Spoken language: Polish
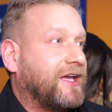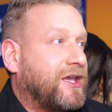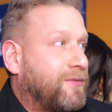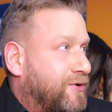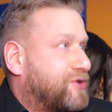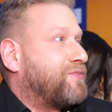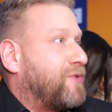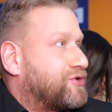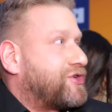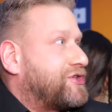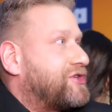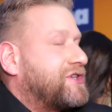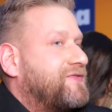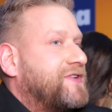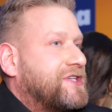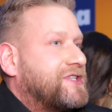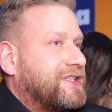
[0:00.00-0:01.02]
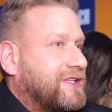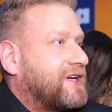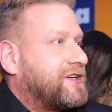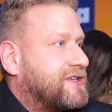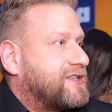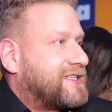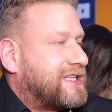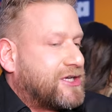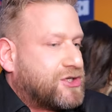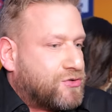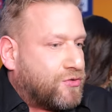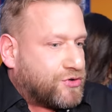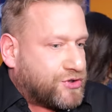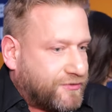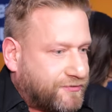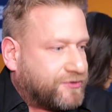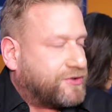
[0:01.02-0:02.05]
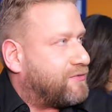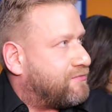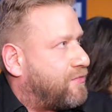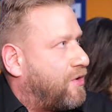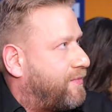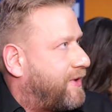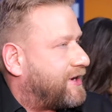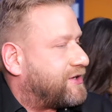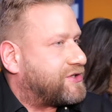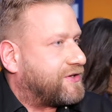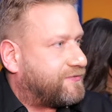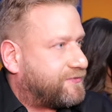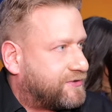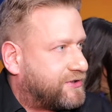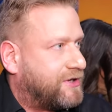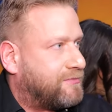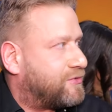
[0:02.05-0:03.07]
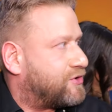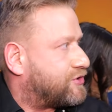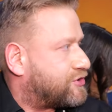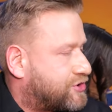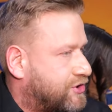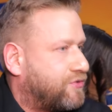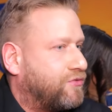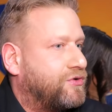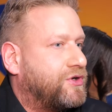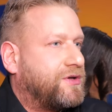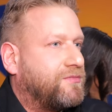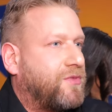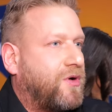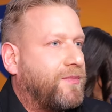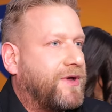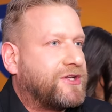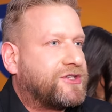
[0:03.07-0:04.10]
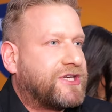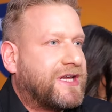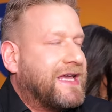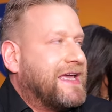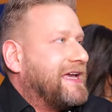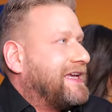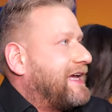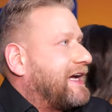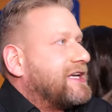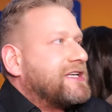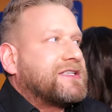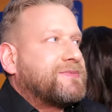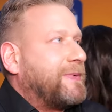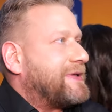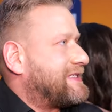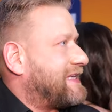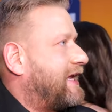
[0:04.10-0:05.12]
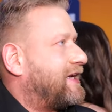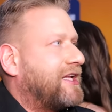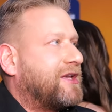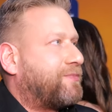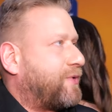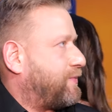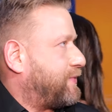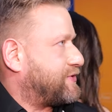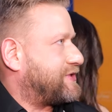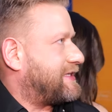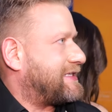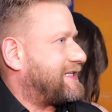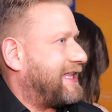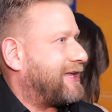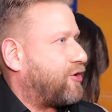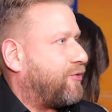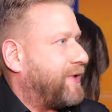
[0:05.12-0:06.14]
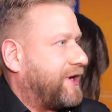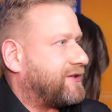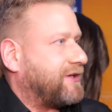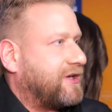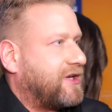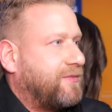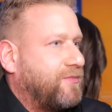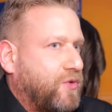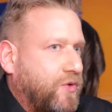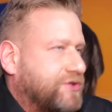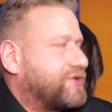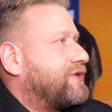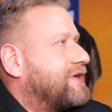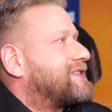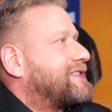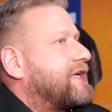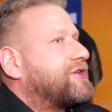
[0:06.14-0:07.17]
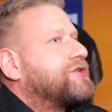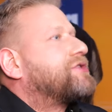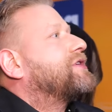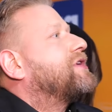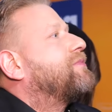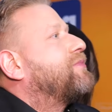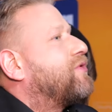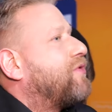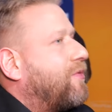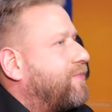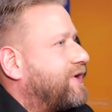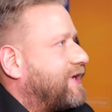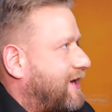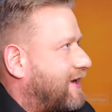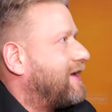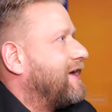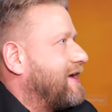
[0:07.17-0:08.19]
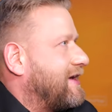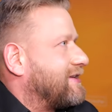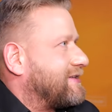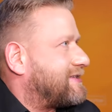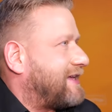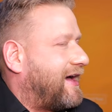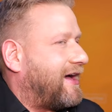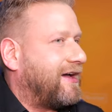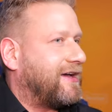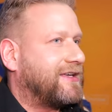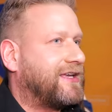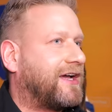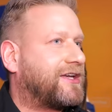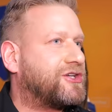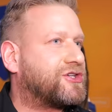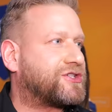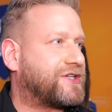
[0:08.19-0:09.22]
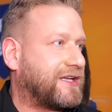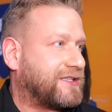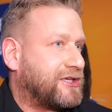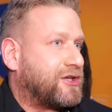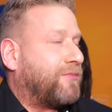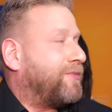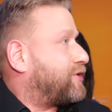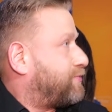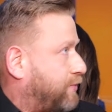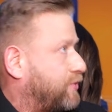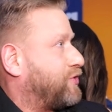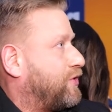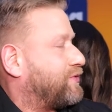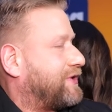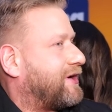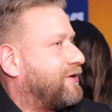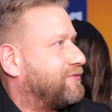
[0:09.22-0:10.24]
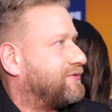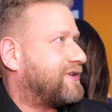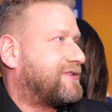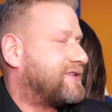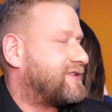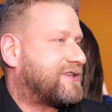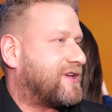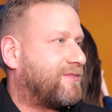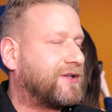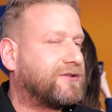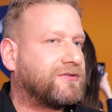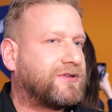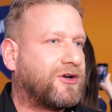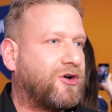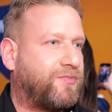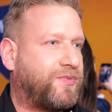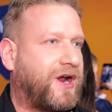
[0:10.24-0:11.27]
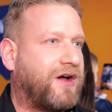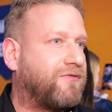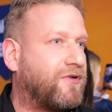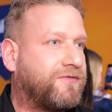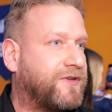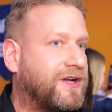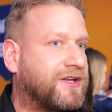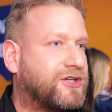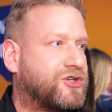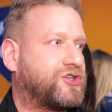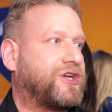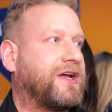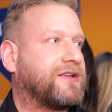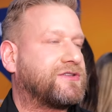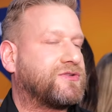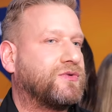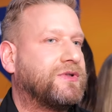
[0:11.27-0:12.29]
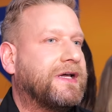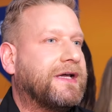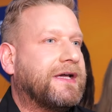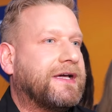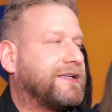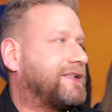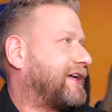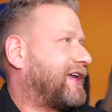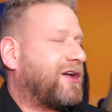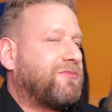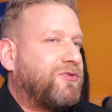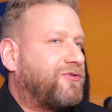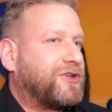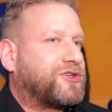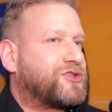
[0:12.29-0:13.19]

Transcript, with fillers: I być może rzeczywiście tak się zdarzyło, że w tym momencie, w tym szczególnym momencie jakiejś specjalnej propozycji dla Roberta nie było, co nie znaczy, że nie byłoby jej za jakiś czas. I Robert podjął taką decyzję, ma do tego prawo, wielki szacun. I tak jak mówię,